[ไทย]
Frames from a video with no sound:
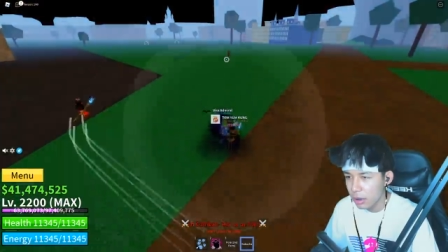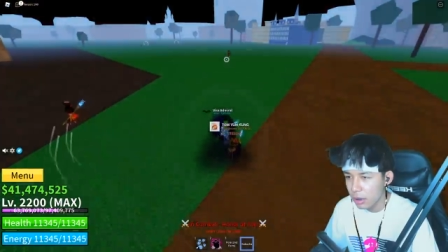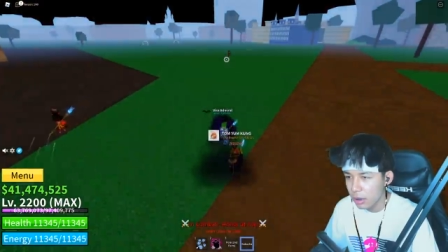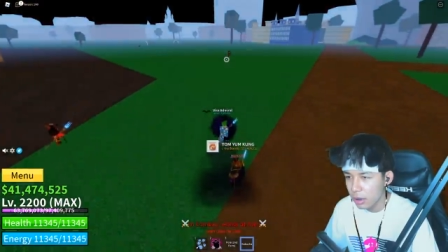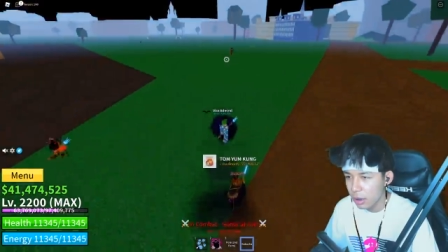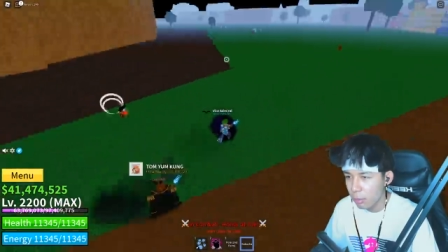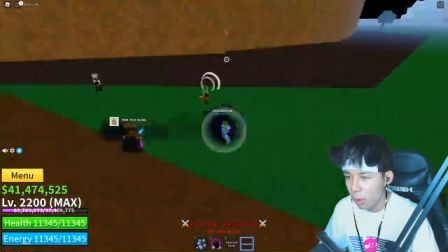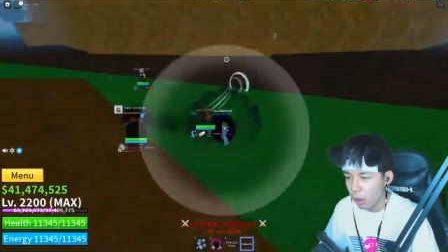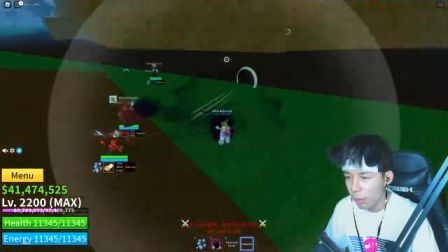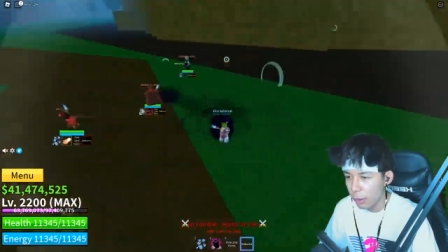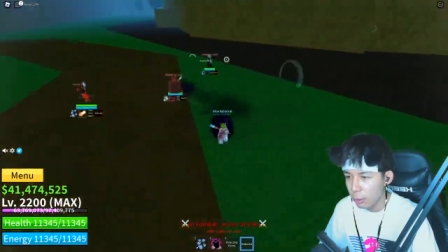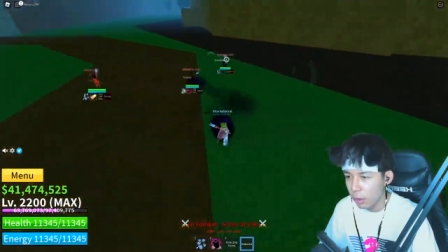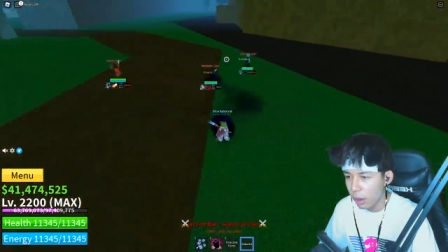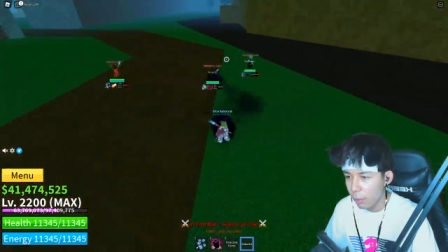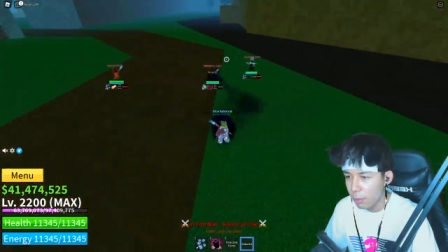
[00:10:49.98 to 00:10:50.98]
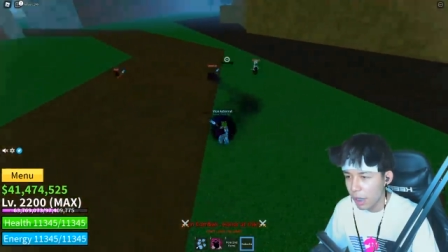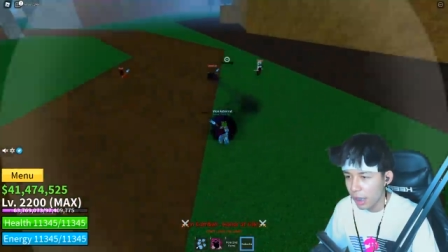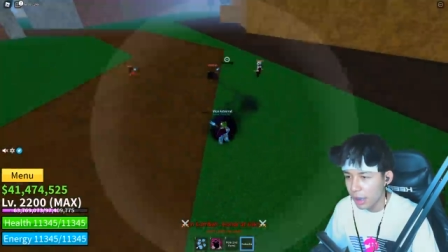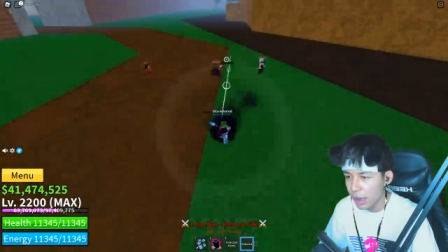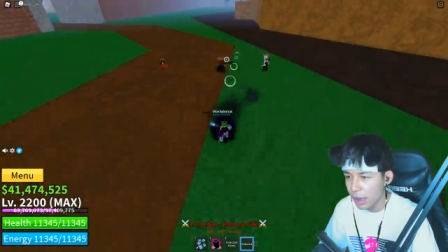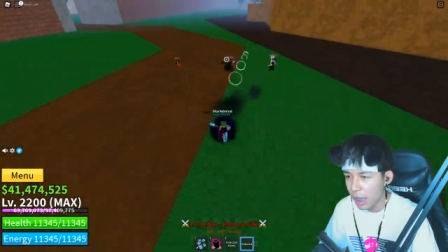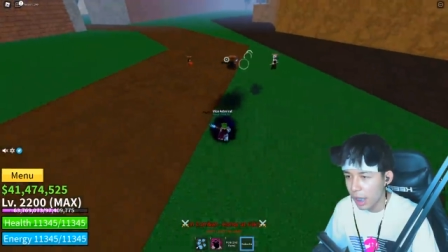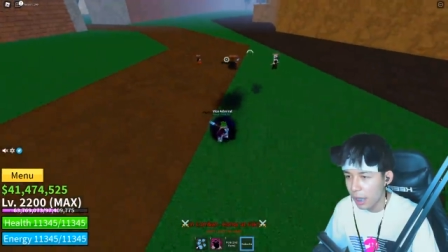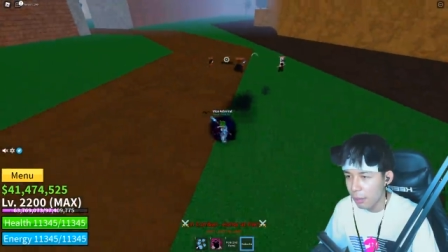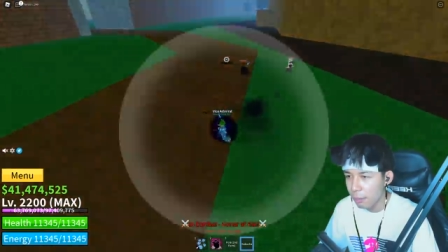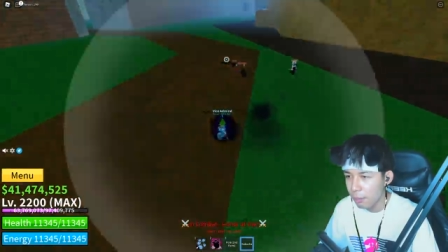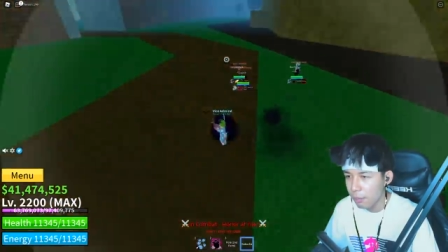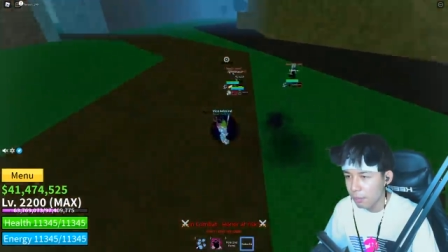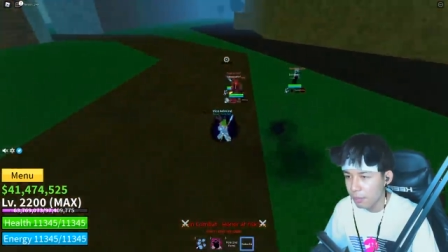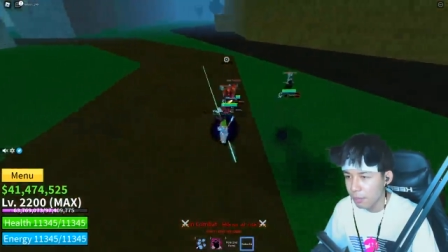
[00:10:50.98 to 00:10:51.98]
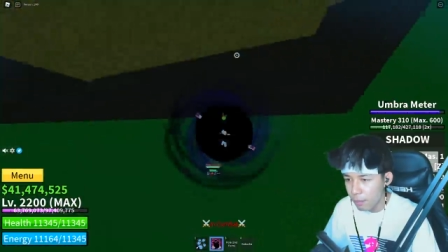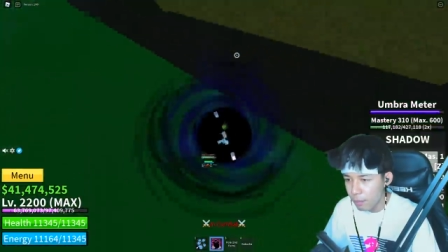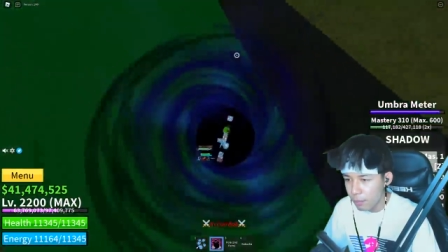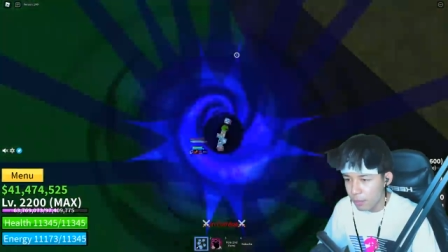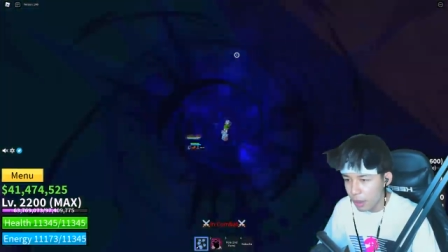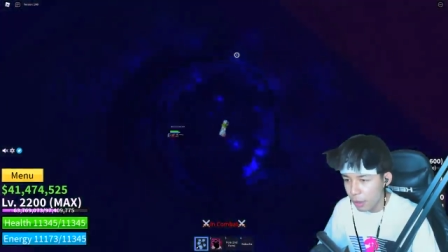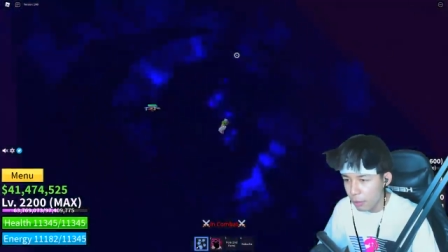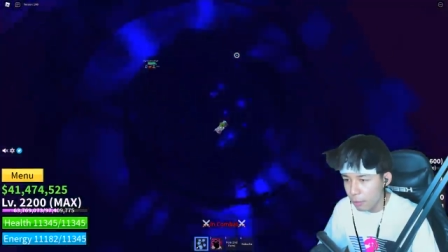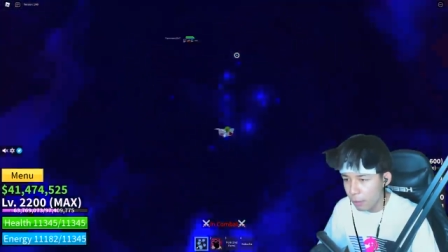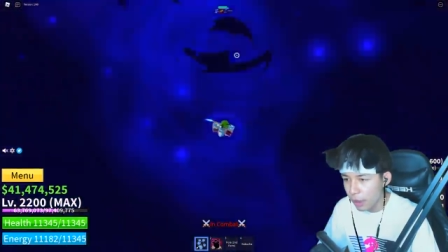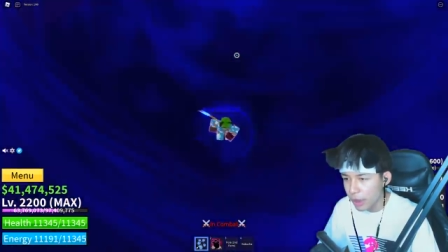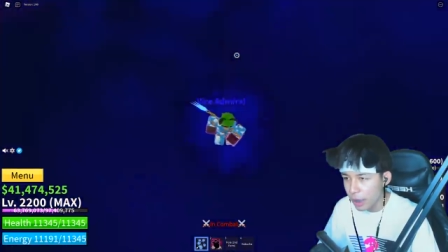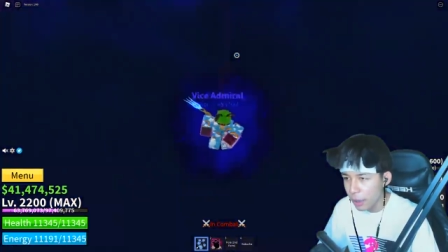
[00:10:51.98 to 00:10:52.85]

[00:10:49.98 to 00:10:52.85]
ระบบกับไอ้ตัวกระเปียกนี่ก็ได้มาดิ